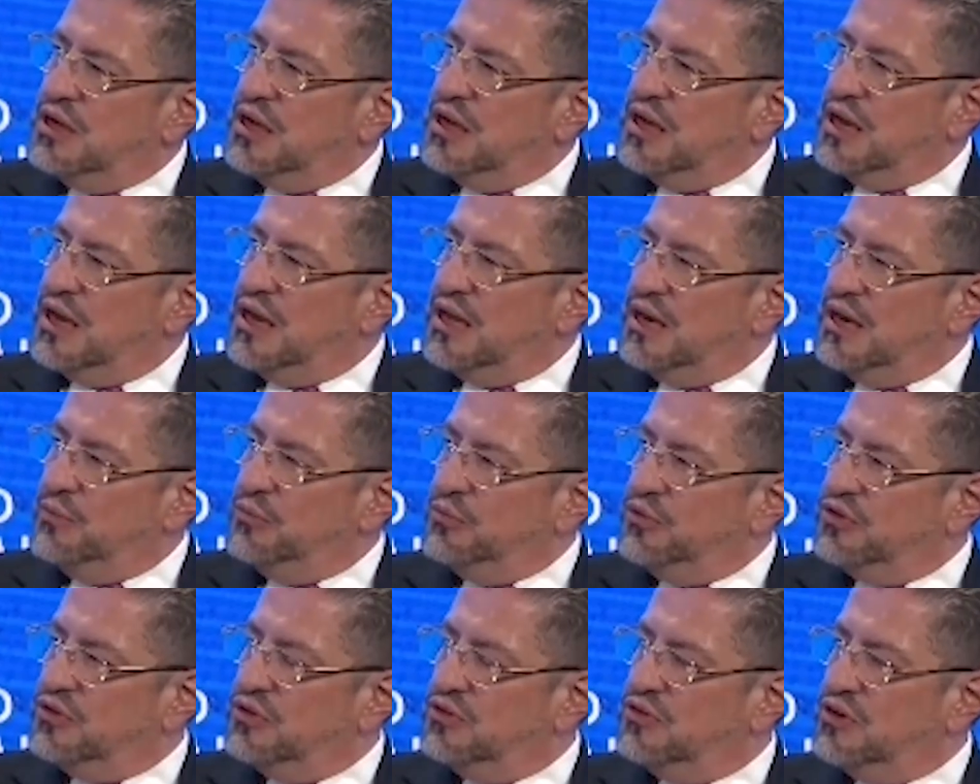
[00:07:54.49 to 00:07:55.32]
que
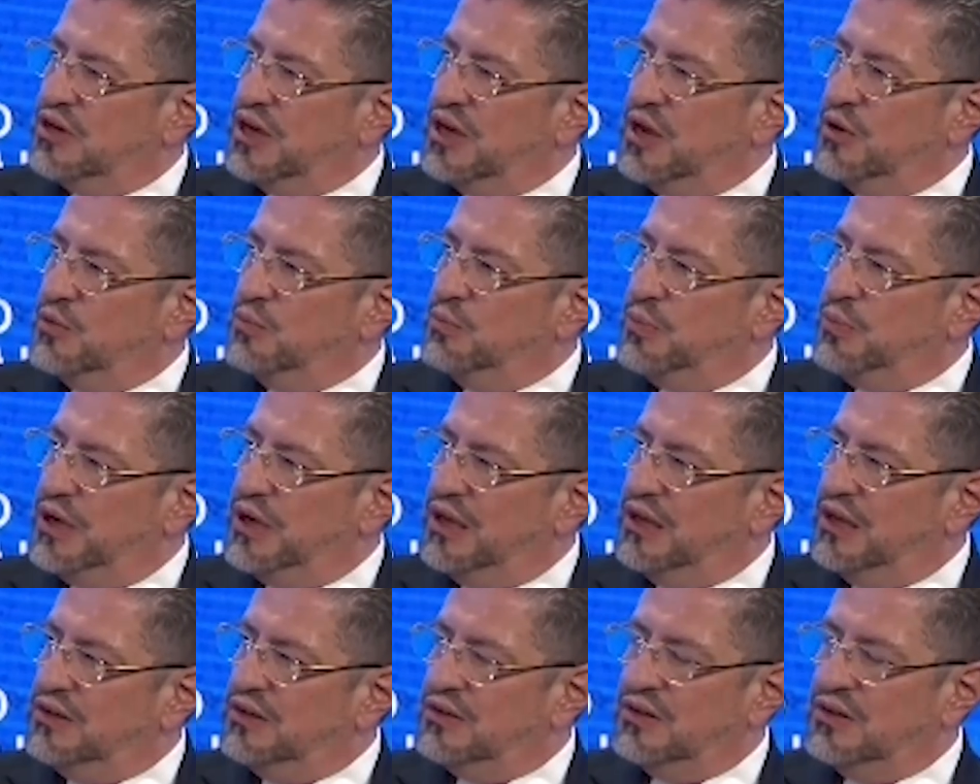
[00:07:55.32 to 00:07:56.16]
queremos entregar un
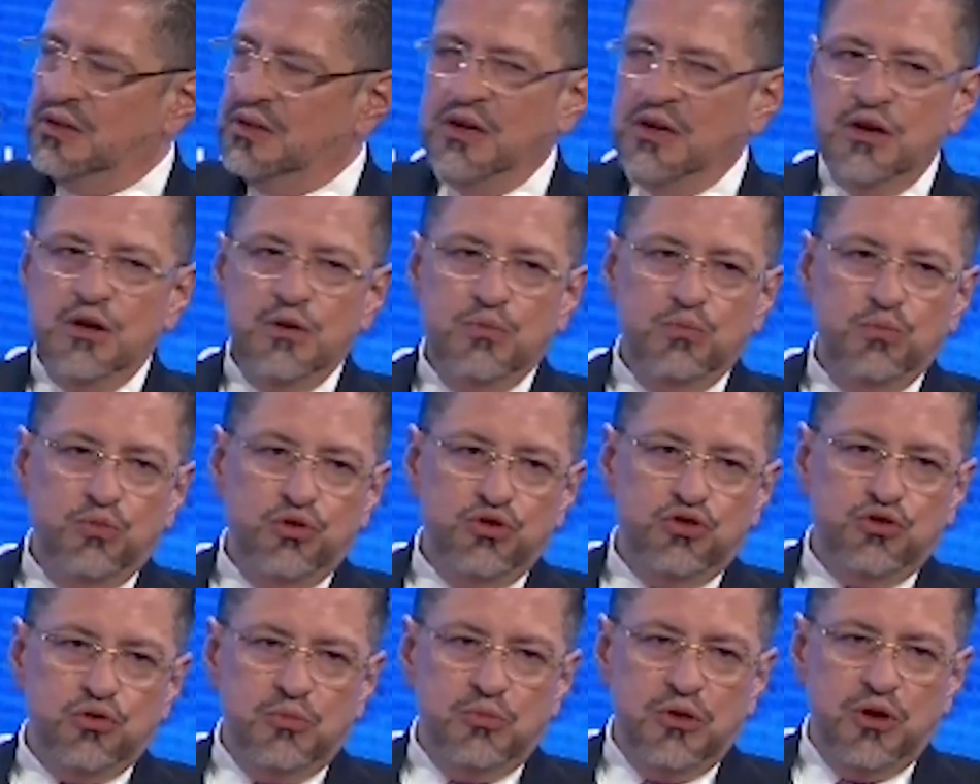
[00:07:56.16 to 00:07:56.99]
país
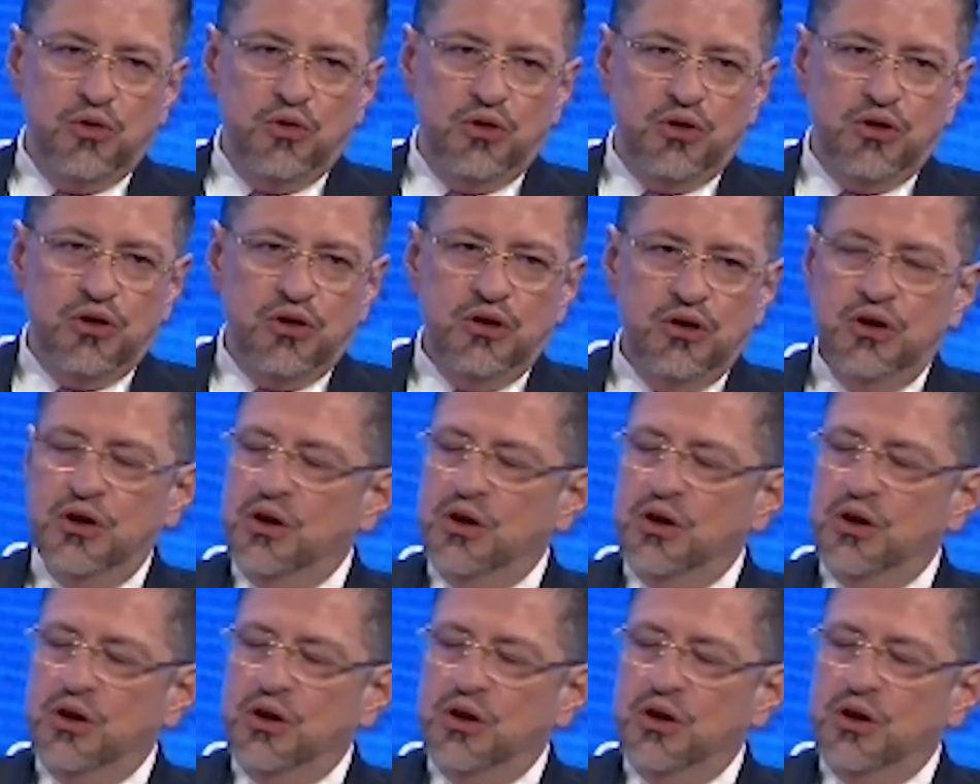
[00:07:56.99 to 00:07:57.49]
mucho mejor,